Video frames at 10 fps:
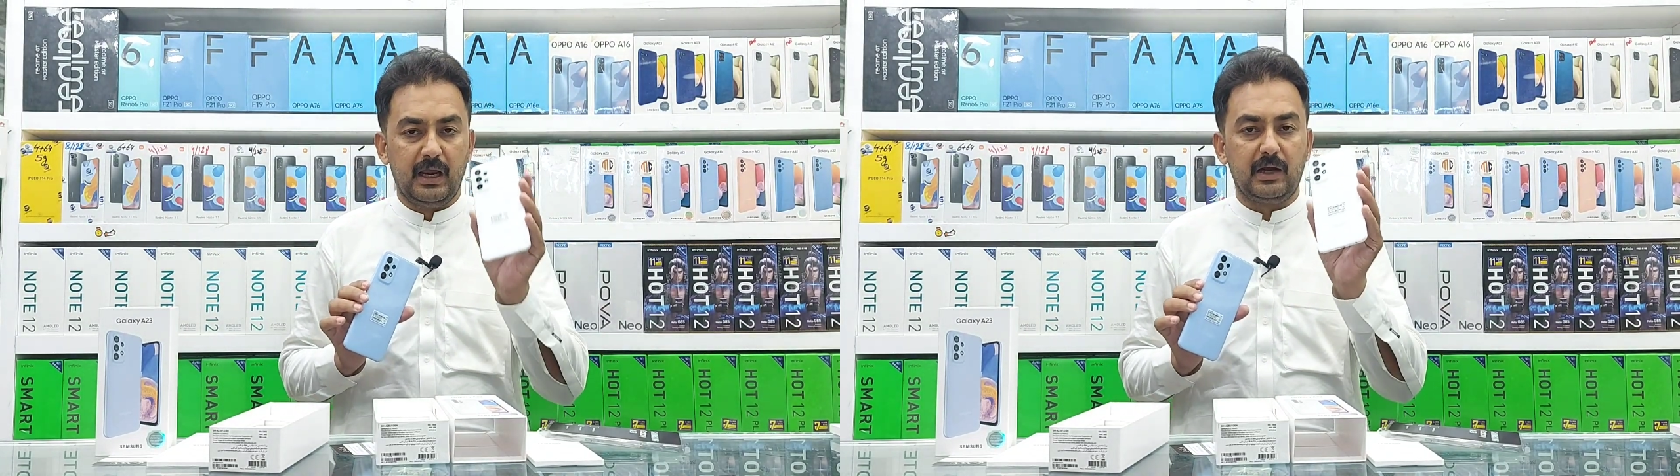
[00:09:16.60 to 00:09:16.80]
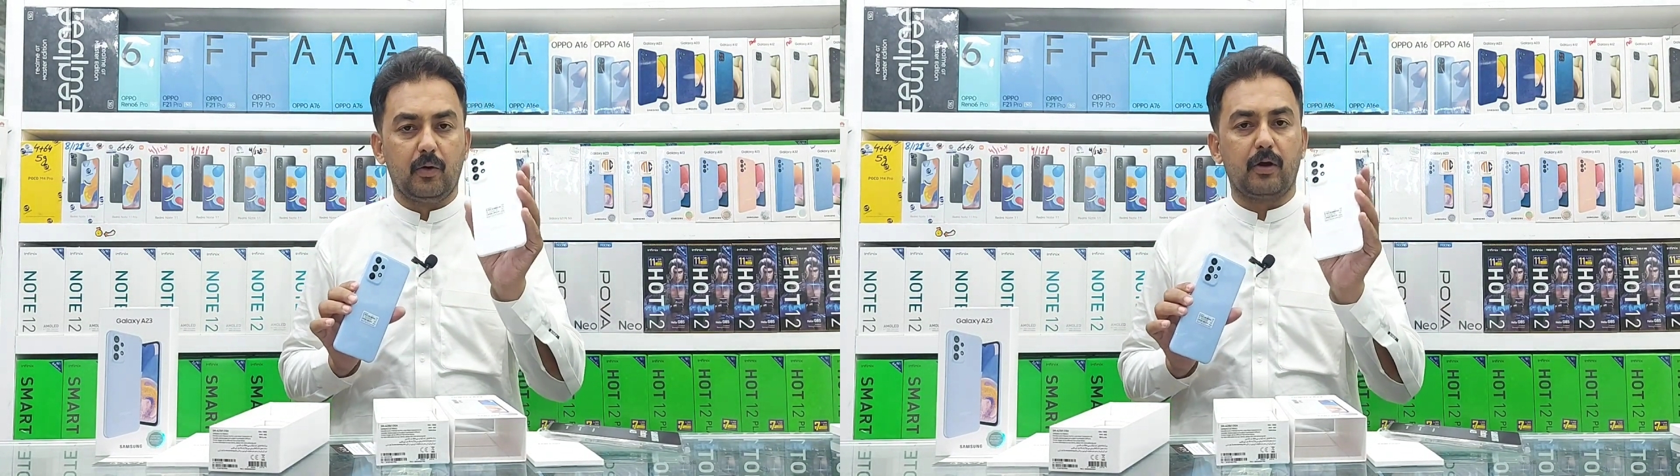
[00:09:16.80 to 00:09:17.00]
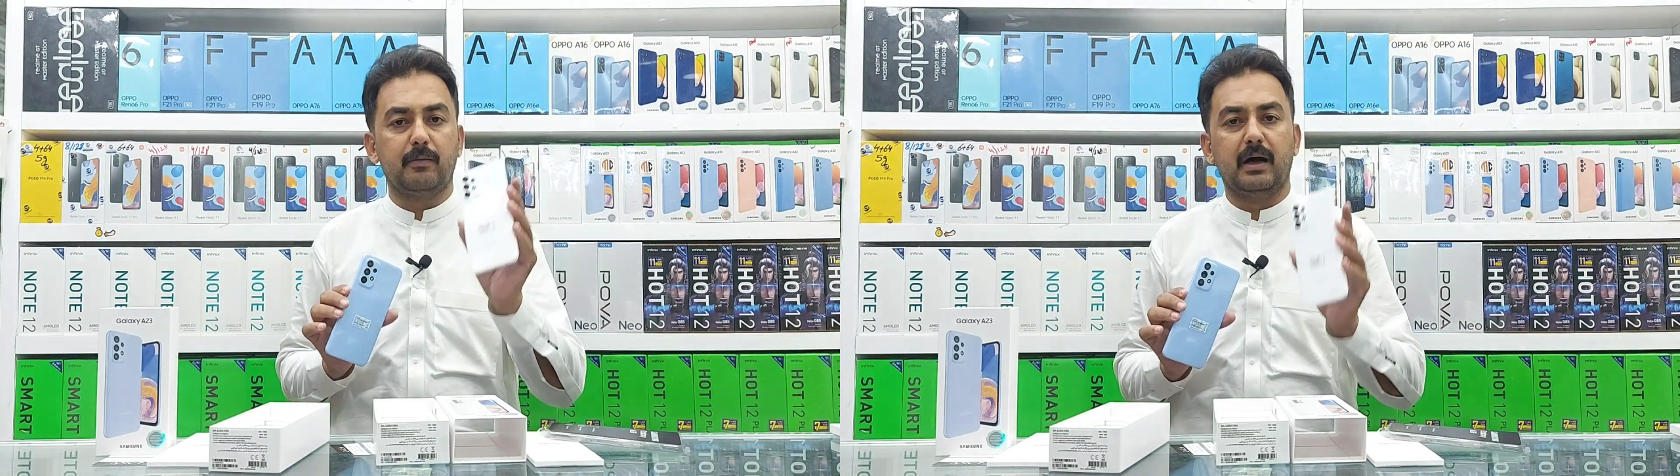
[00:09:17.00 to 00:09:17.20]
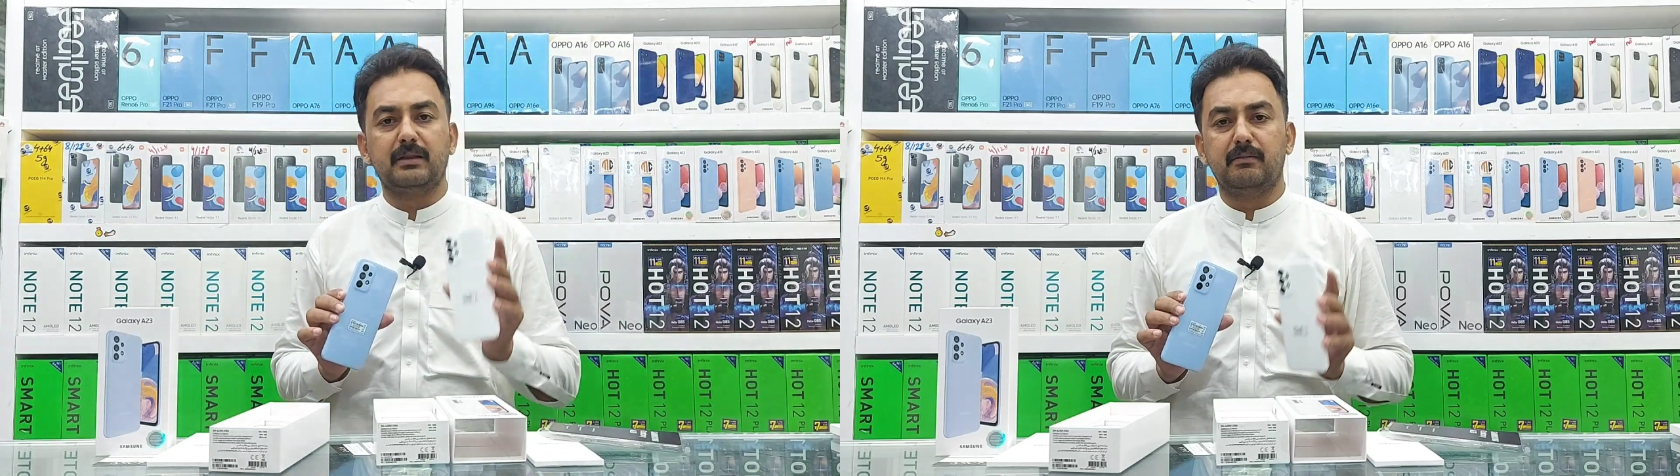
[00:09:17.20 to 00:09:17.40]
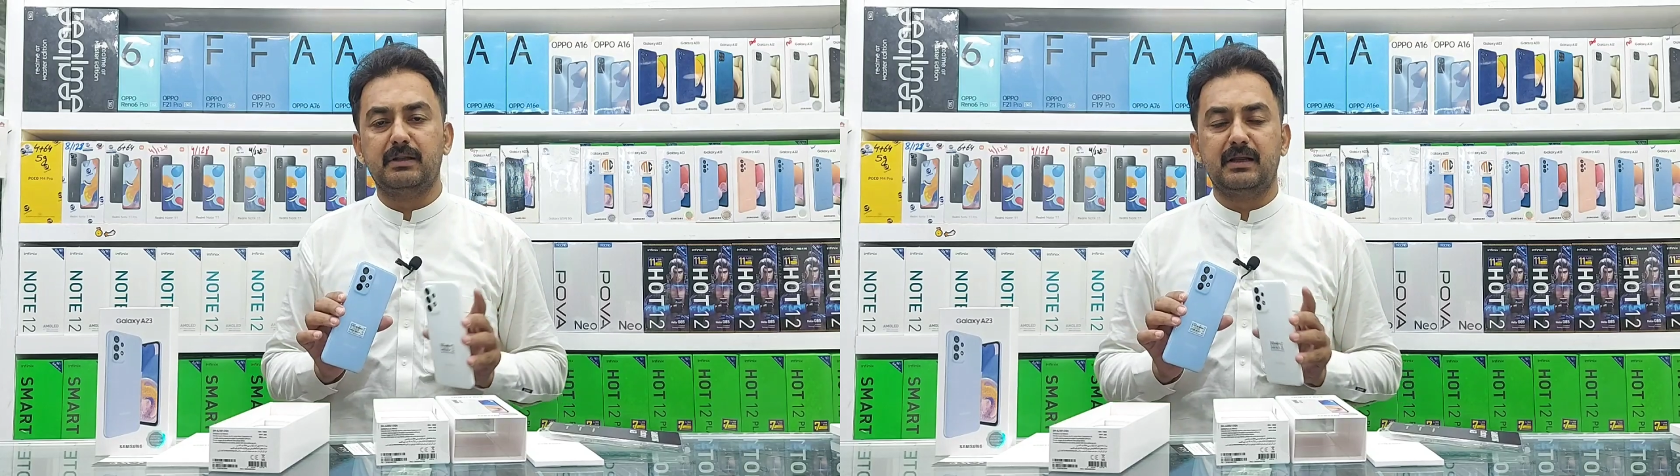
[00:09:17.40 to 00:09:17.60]
एक और
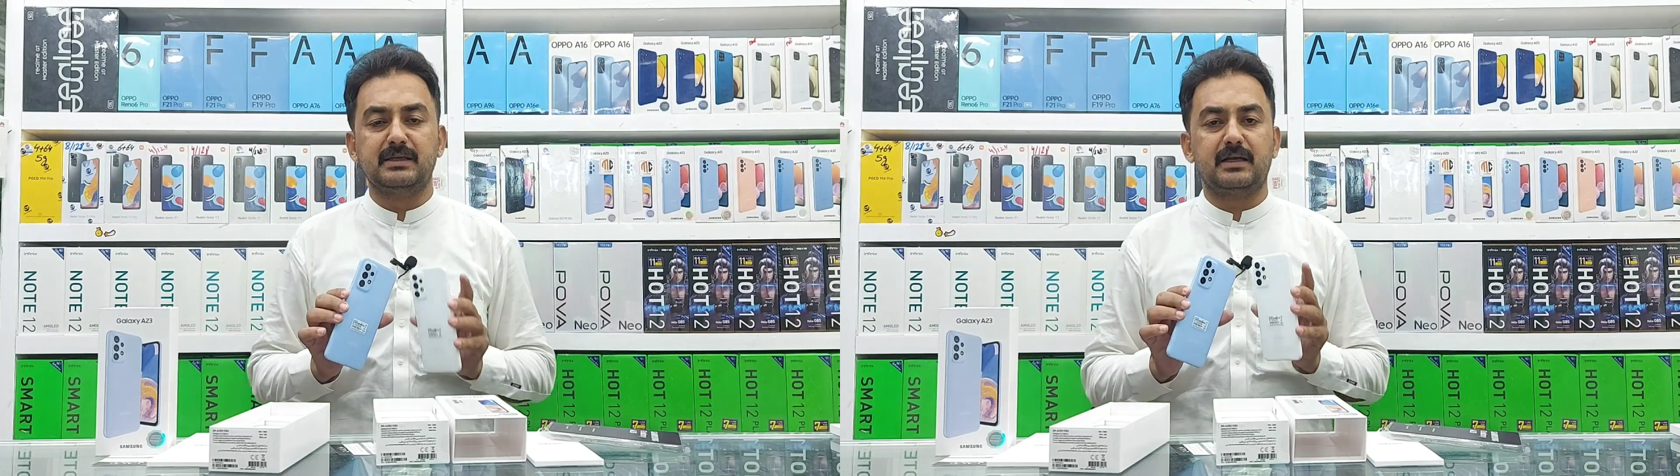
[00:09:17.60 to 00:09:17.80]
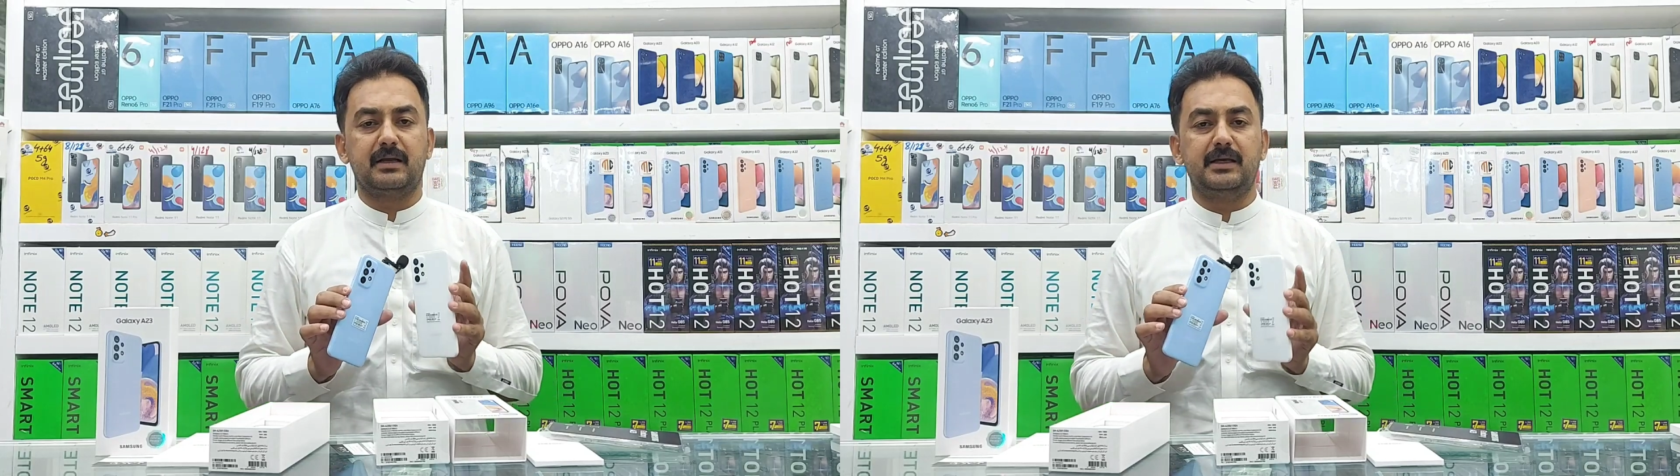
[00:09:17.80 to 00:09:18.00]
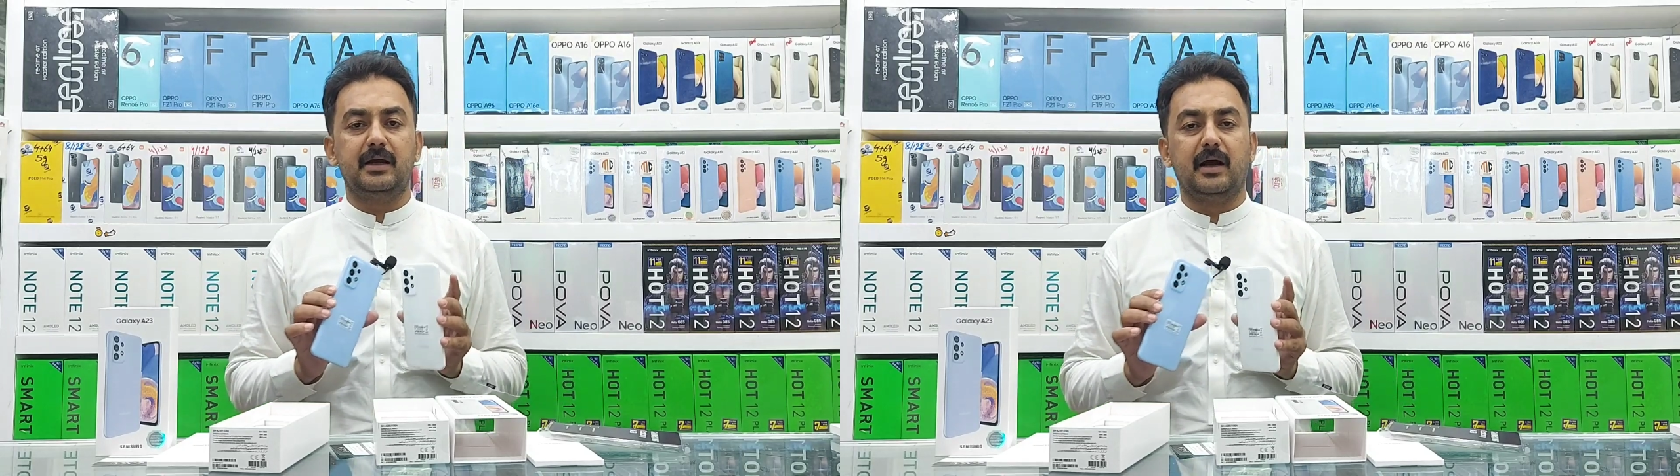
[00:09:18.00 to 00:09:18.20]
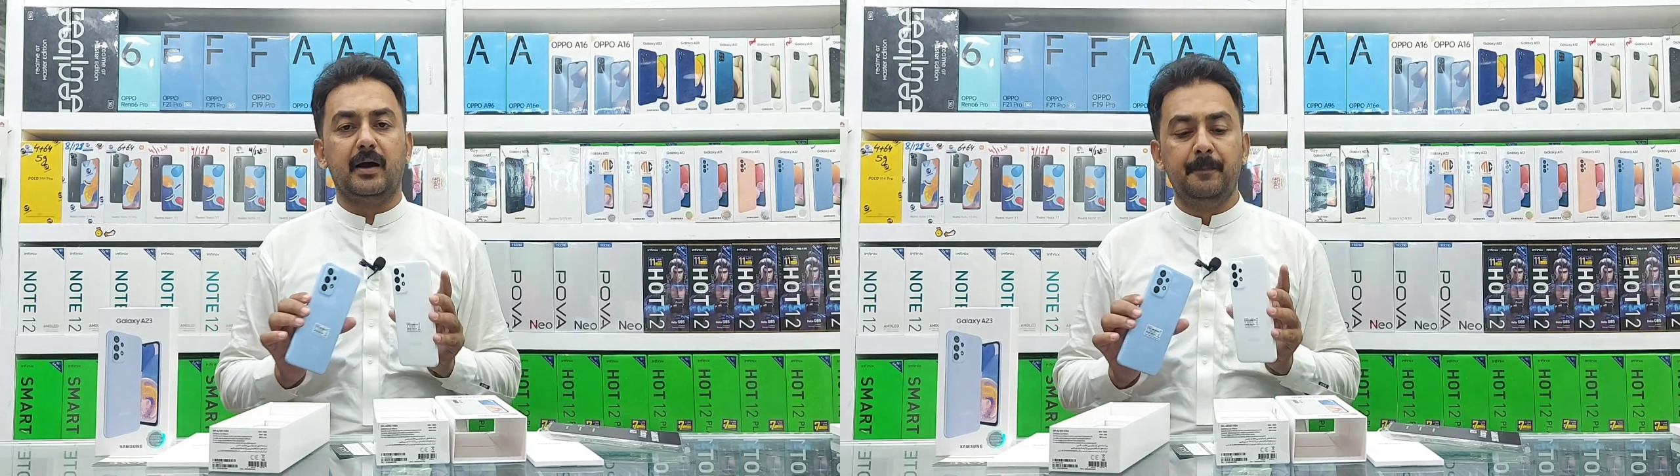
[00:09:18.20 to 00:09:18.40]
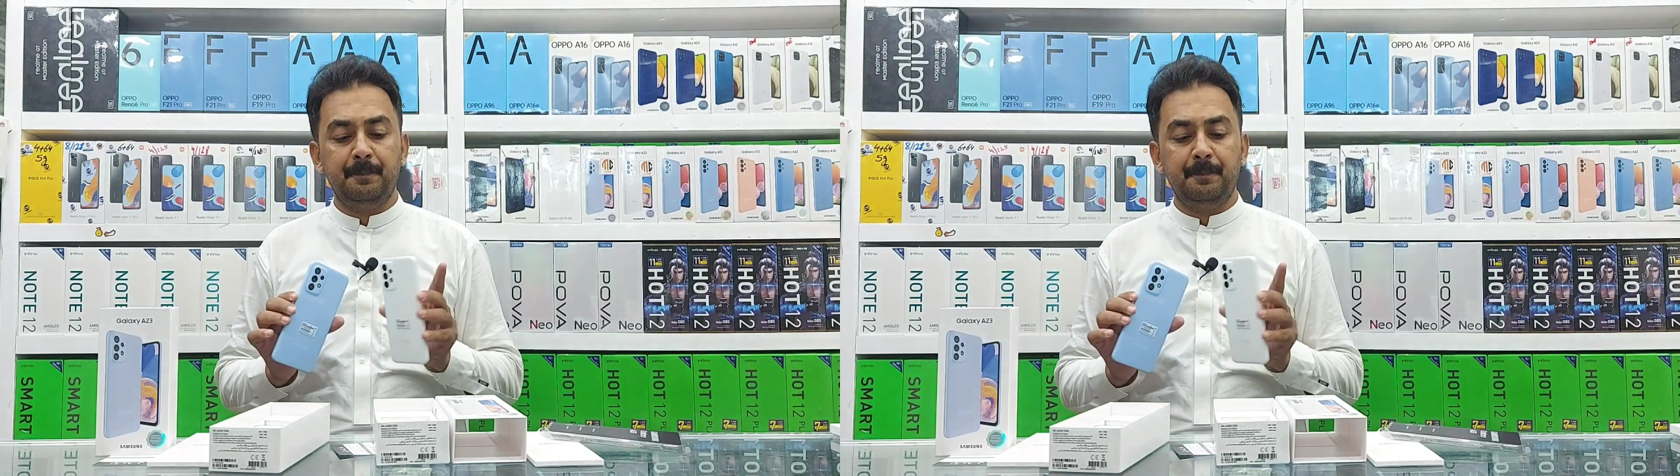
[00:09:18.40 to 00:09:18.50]
बात मद्देनज़र रखिएगा